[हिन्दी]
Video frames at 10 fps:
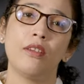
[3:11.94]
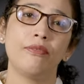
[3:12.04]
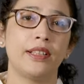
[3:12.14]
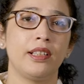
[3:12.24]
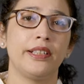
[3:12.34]

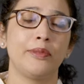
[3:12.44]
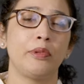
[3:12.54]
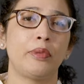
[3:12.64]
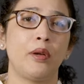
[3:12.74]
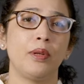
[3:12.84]
फर्टिलिटी
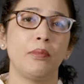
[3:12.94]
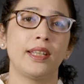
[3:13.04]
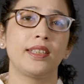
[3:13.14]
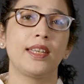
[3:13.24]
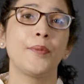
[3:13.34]
में प्रॉब्लम
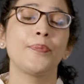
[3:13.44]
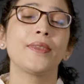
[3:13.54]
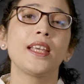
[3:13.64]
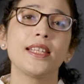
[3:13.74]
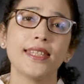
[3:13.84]
आती है
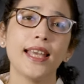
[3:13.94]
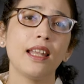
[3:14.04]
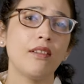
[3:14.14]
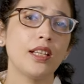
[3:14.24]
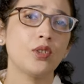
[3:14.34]
इसके
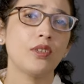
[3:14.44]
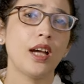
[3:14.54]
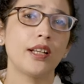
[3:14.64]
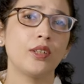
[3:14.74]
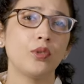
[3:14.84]
अलावा जो
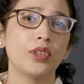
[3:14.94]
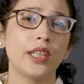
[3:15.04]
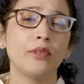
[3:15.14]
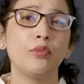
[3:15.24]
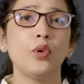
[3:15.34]
कारण होते
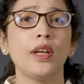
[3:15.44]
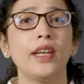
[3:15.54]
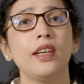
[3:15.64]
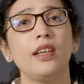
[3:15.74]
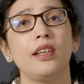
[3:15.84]
हैं वो
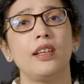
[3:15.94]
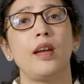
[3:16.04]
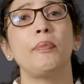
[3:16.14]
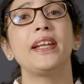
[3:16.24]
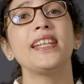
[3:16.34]
है
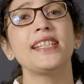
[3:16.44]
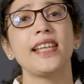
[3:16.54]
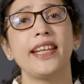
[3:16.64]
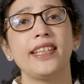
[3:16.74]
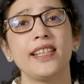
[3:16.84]

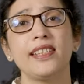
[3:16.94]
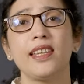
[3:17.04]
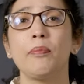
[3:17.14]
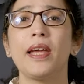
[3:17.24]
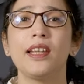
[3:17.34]
अपेंडिसाइटिस
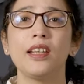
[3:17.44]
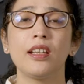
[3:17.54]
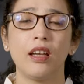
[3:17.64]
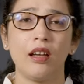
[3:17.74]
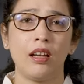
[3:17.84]
या पहले
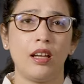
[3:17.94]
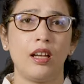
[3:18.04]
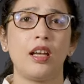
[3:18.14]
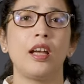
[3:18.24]
आ,